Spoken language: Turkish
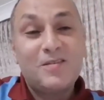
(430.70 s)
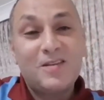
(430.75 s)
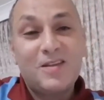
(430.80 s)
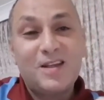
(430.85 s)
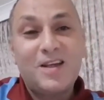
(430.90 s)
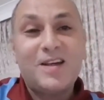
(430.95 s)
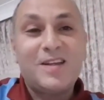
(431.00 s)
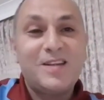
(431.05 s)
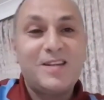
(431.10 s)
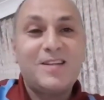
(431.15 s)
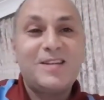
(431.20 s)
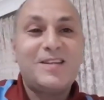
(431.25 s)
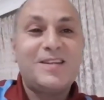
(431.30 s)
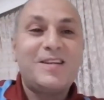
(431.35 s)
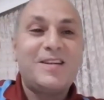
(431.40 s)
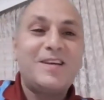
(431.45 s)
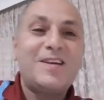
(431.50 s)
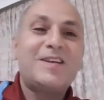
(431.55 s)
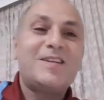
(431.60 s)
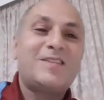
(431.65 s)
Yani
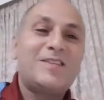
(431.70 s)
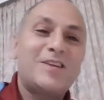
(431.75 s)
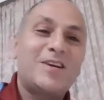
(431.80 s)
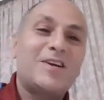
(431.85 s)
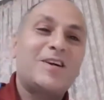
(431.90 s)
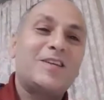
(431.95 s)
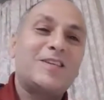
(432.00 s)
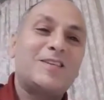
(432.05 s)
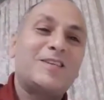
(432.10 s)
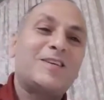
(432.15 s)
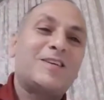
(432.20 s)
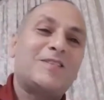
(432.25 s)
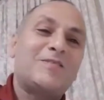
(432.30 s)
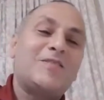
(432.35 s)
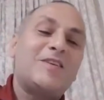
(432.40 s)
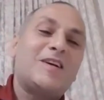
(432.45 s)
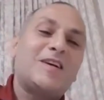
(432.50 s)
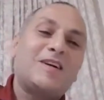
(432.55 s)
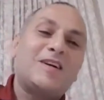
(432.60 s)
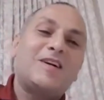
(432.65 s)
eğer sakatlık
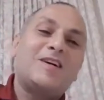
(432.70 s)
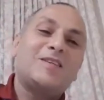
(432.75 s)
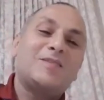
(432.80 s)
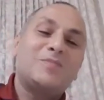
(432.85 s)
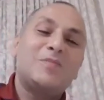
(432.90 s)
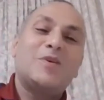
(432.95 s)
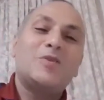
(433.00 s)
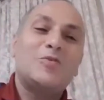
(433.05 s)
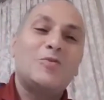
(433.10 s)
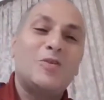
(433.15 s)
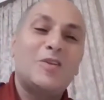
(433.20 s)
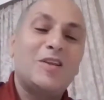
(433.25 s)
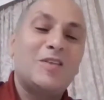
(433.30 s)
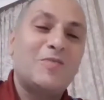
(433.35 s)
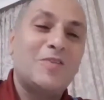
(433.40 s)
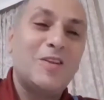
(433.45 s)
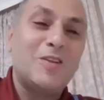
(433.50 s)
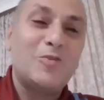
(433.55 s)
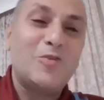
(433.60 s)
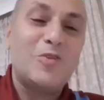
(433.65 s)
veya kart mart olayı
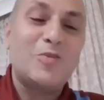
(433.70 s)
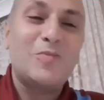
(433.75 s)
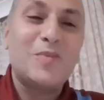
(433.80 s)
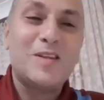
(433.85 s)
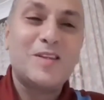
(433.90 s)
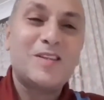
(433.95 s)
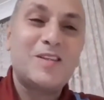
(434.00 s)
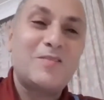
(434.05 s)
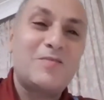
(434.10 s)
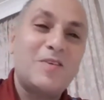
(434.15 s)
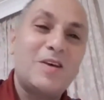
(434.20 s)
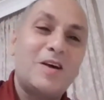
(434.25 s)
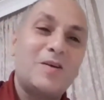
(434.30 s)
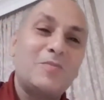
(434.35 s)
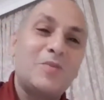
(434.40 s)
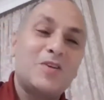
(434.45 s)
falan olmazsa ve